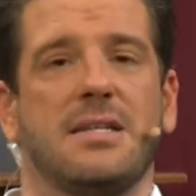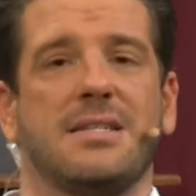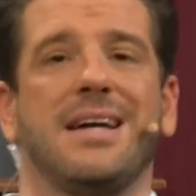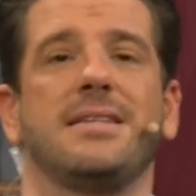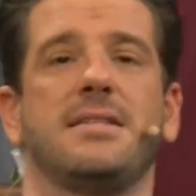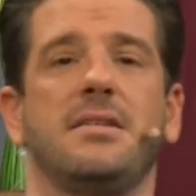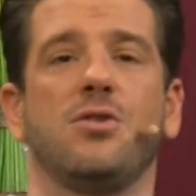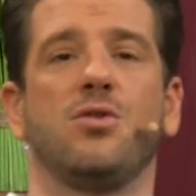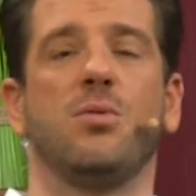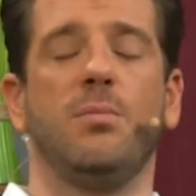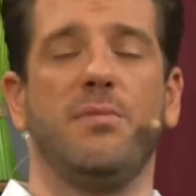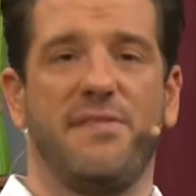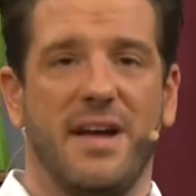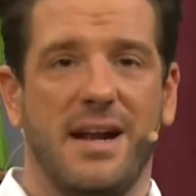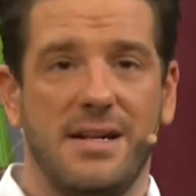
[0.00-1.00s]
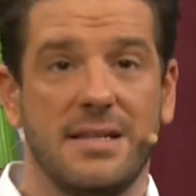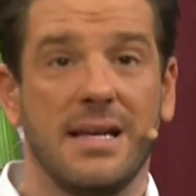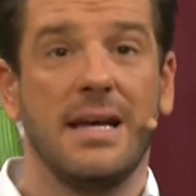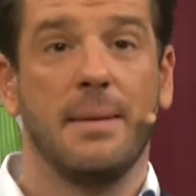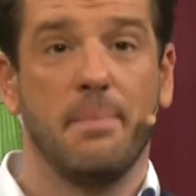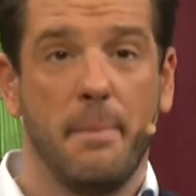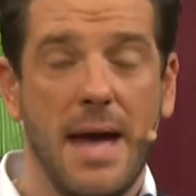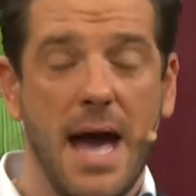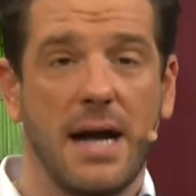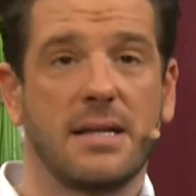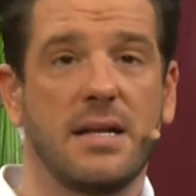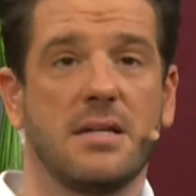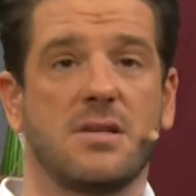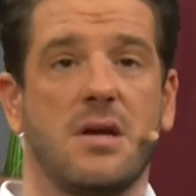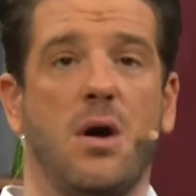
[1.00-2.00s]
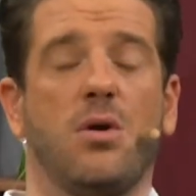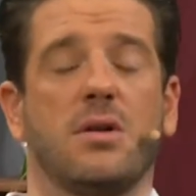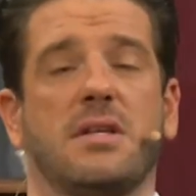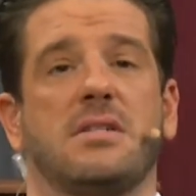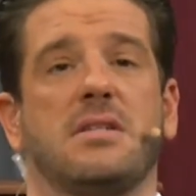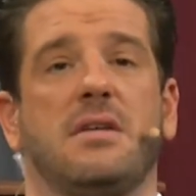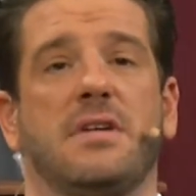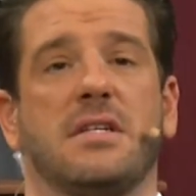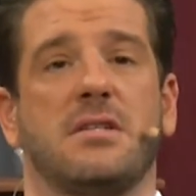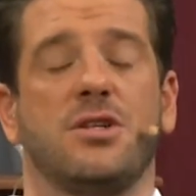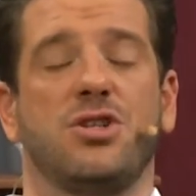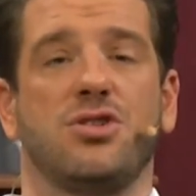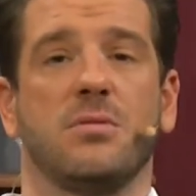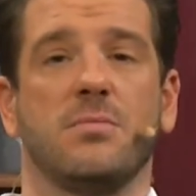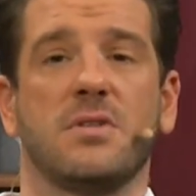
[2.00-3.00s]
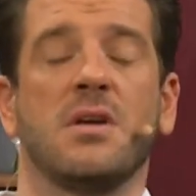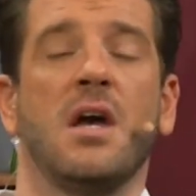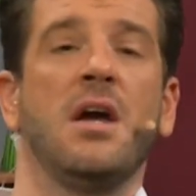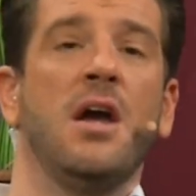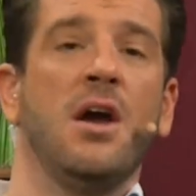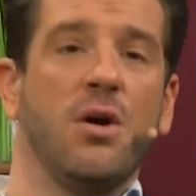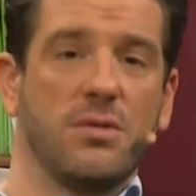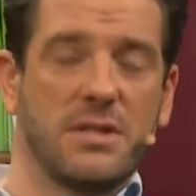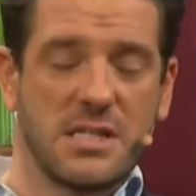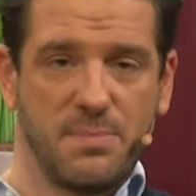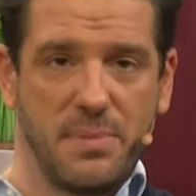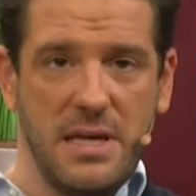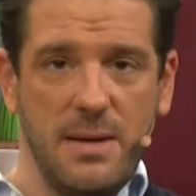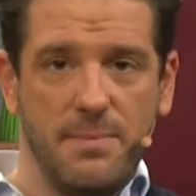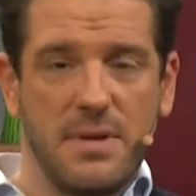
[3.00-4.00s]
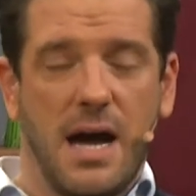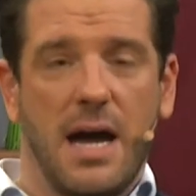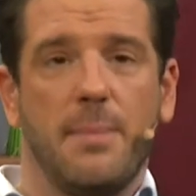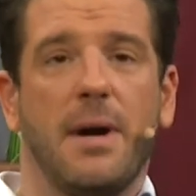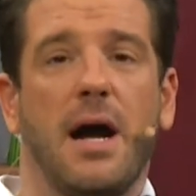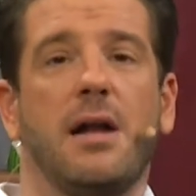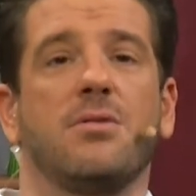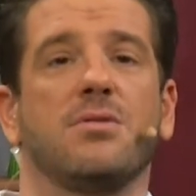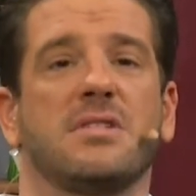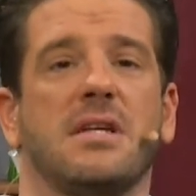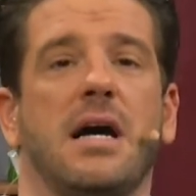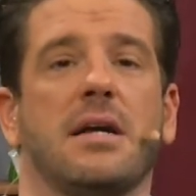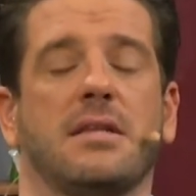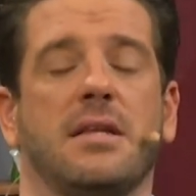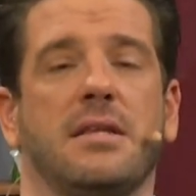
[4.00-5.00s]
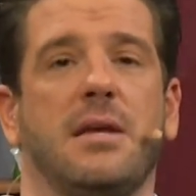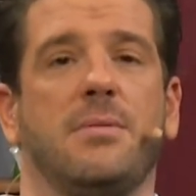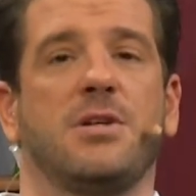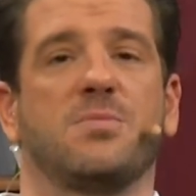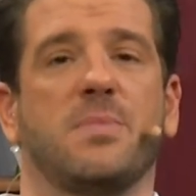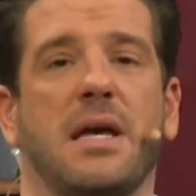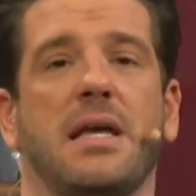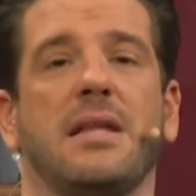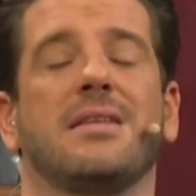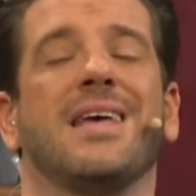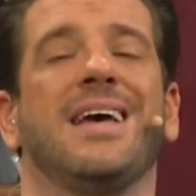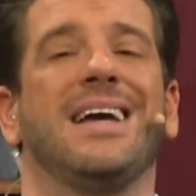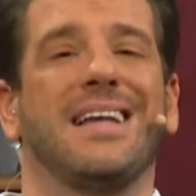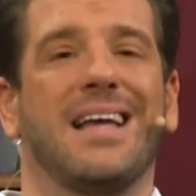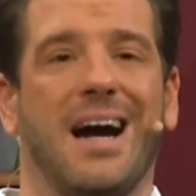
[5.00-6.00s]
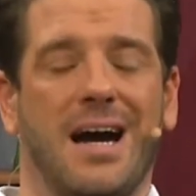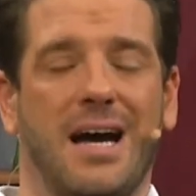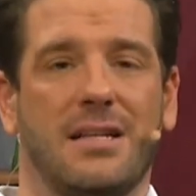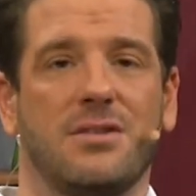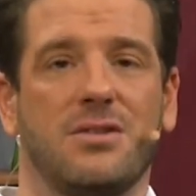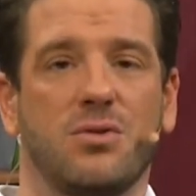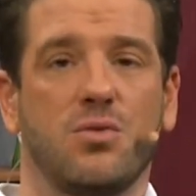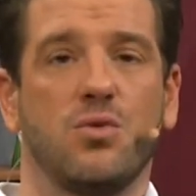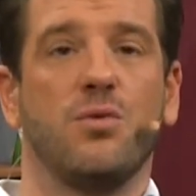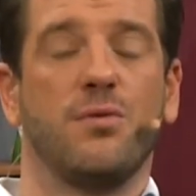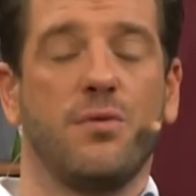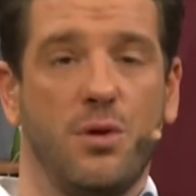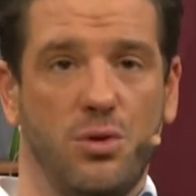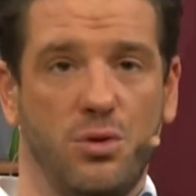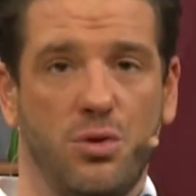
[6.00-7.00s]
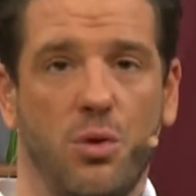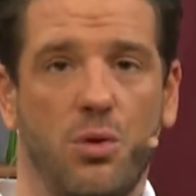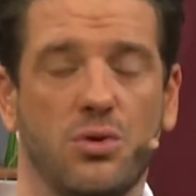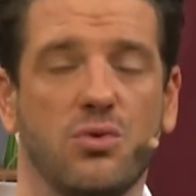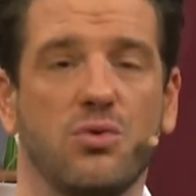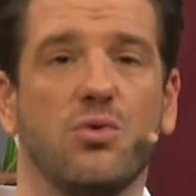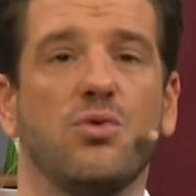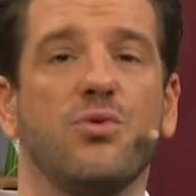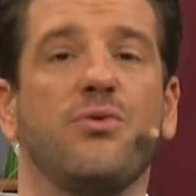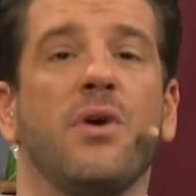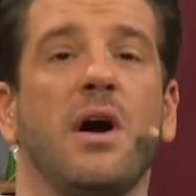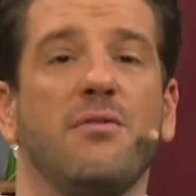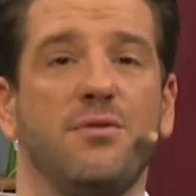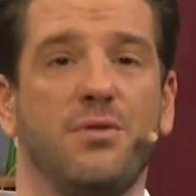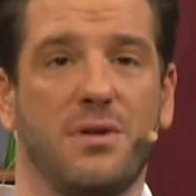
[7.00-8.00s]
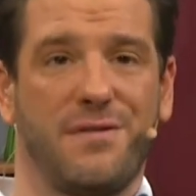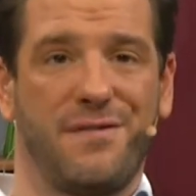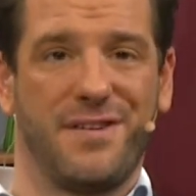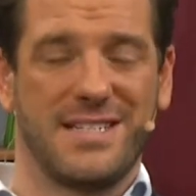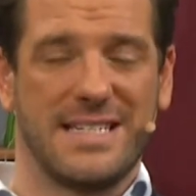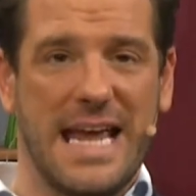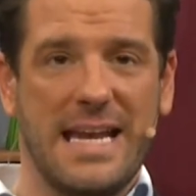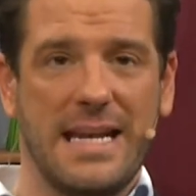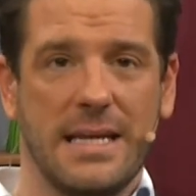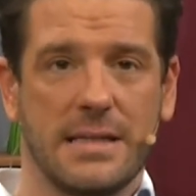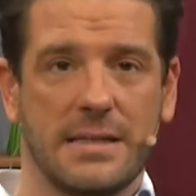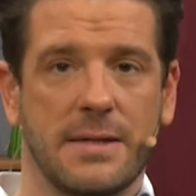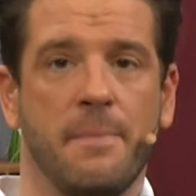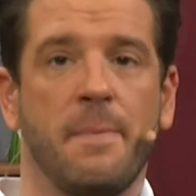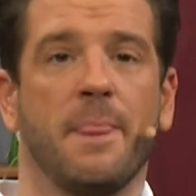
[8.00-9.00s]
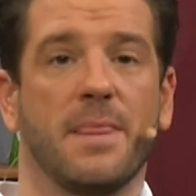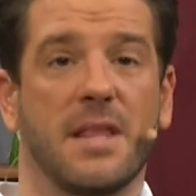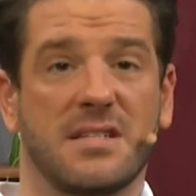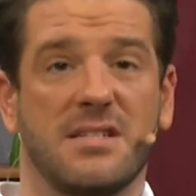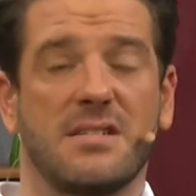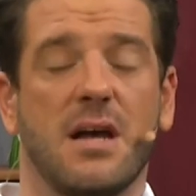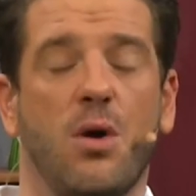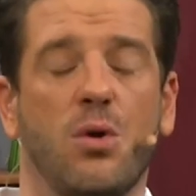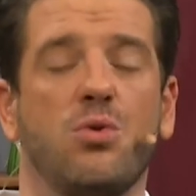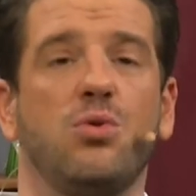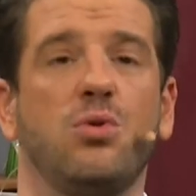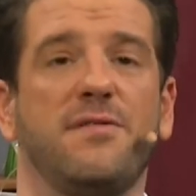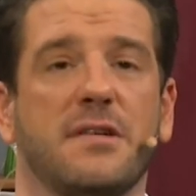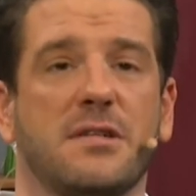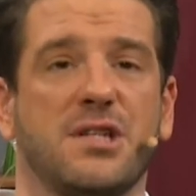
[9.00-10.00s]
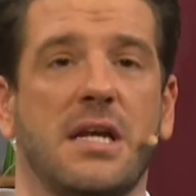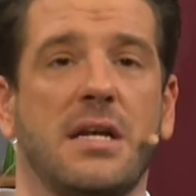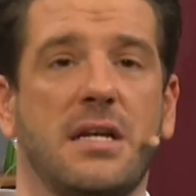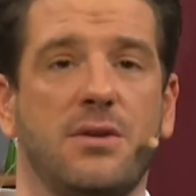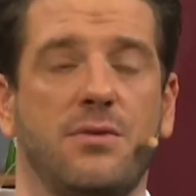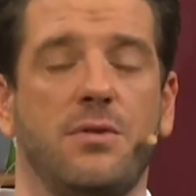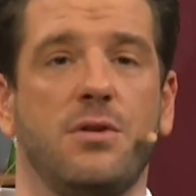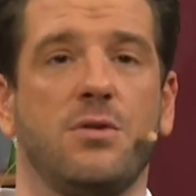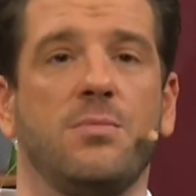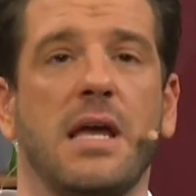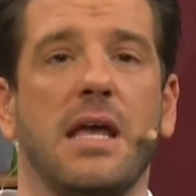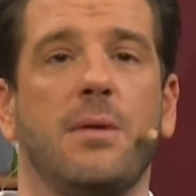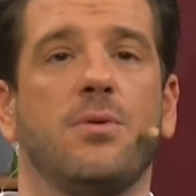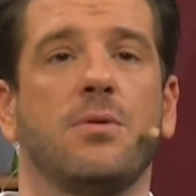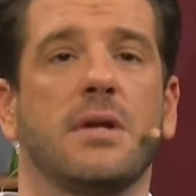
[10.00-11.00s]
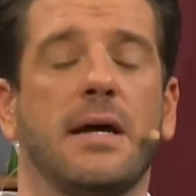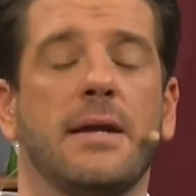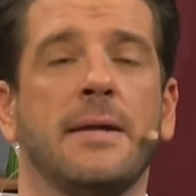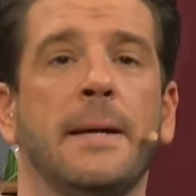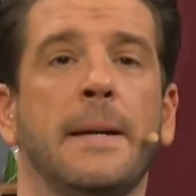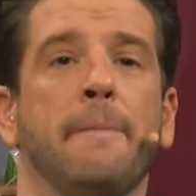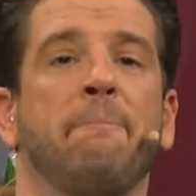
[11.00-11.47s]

Das heißt, ihr Umfeld merkt also auch, dass da was nicht stimmt. Und das piept einmal und sagt dann dementsprechend, Garant, ruf Notruf, Notruf wird versendet. Und das ist auch gut verständlich für die Umgebung dann.